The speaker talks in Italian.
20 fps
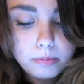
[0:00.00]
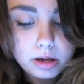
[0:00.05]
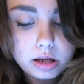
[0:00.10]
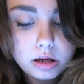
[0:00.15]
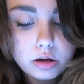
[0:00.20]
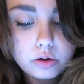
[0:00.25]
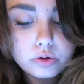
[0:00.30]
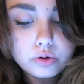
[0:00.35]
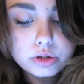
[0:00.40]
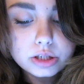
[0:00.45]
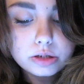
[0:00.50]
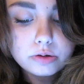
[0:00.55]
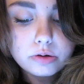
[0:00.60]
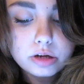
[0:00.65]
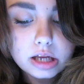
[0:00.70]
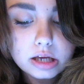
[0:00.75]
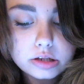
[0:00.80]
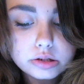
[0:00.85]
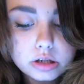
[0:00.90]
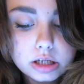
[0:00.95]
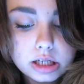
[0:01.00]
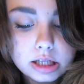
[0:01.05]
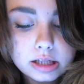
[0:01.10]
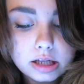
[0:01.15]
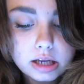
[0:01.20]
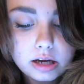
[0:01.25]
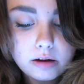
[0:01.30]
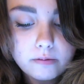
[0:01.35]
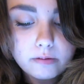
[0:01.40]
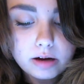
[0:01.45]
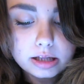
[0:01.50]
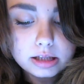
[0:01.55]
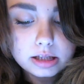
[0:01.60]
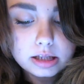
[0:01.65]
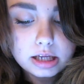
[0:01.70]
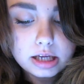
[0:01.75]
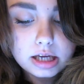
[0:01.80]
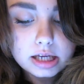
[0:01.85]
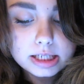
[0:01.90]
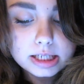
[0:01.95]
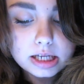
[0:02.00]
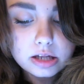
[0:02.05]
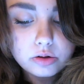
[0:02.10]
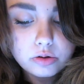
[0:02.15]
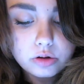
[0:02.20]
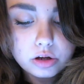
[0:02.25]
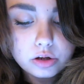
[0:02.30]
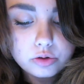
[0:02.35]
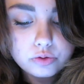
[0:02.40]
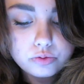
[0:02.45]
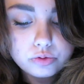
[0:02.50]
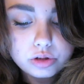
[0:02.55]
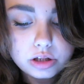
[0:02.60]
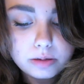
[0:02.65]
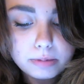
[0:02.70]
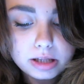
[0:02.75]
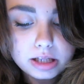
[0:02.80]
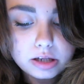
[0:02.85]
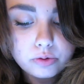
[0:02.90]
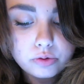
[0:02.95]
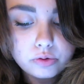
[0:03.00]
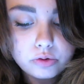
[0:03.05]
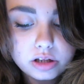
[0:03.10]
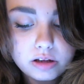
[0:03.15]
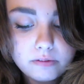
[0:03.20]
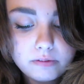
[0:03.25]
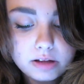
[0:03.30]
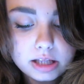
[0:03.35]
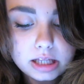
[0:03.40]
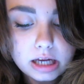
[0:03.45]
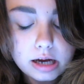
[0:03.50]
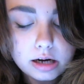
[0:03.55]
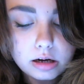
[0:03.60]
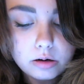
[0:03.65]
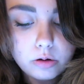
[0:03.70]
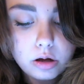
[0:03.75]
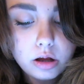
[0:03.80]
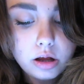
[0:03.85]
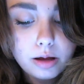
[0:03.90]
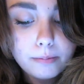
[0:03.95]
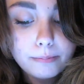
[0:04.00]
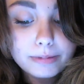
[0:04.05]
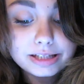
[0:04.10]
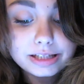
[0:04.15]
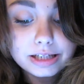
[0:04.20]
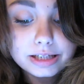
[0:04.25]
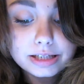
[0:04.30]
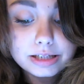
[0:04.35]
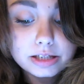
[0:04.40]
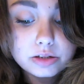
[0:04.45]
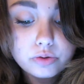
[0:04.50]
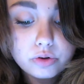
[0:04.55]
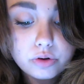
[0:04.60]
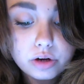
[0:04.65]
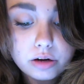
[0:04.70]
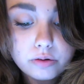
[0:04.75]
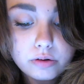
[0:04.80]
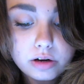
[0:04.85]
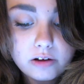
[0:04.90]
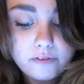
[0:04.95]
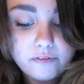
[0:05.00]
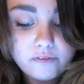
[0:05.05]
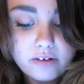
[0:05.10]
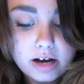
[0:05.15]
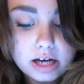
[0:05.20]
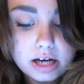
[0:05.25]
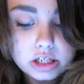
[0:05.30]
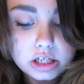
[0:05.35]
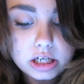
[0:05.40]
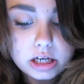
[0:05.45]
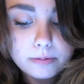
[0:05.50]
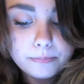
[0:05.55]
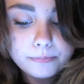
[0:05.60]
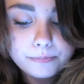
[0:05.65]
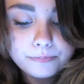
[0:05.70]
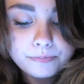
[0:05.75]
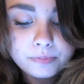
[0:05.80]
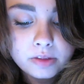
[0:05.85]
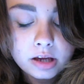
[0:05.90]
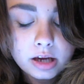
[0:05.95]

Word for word: perché così non riesco ad andare avanti, essendo che tutti mi dicono di evitarlo, ma ti assicuro che non è facile.